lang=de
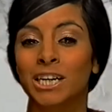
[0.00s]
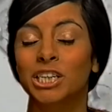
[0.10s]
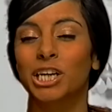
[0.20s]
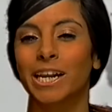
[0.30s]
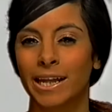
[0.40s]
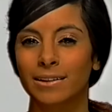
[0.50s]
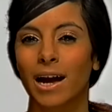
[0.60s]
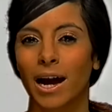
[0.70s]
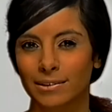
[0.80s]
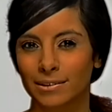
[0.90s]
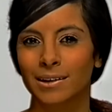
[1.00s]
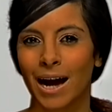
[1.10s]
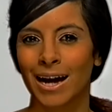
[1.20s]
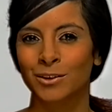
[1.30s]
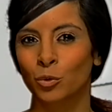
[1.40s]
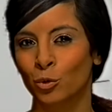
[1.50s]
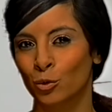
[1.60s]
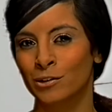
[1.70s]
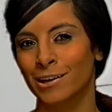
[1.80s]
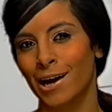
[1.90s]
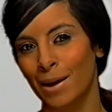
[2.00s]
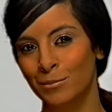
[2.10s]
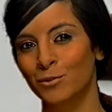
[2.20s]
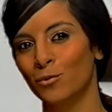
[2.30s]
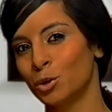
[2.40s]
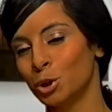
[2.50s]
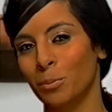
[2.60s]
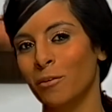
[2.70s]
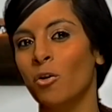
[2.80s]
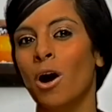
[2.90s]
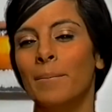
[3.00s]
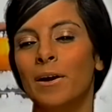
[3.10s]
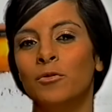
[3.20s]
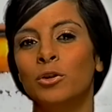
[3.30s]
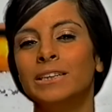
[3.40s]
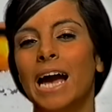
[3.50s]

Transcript: Jeanette hat es geahnt und unseren geheimsten Wunsch schon mal vorab erfüllt.